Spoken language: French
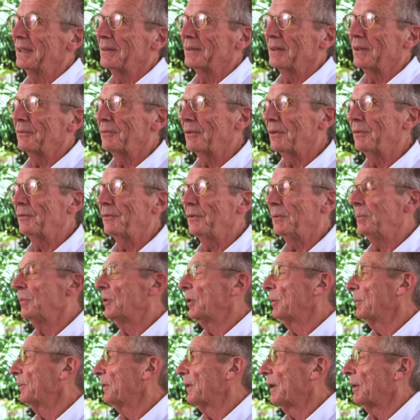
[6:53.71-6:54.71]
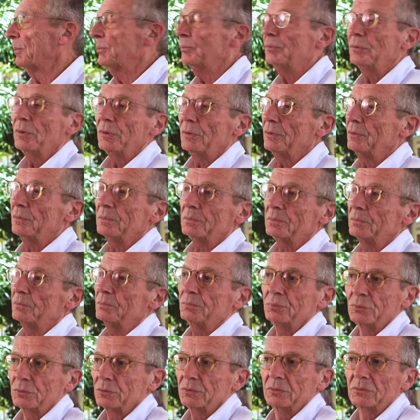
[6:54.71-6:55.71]
Et on a fait le film comme ça pour, euh,
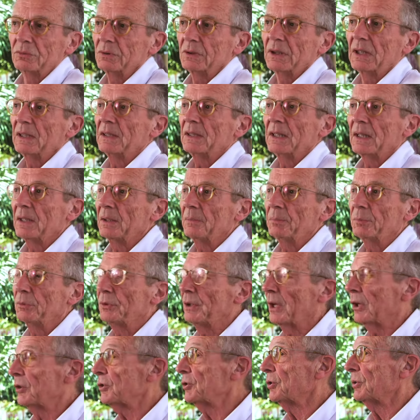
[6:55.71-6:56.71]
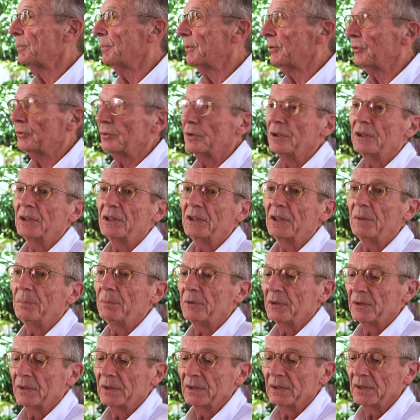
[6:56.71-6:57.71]
très très peu d'argent parce que
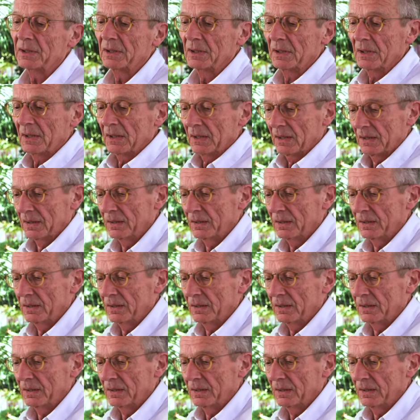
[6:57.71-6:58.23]
l'équipe c'était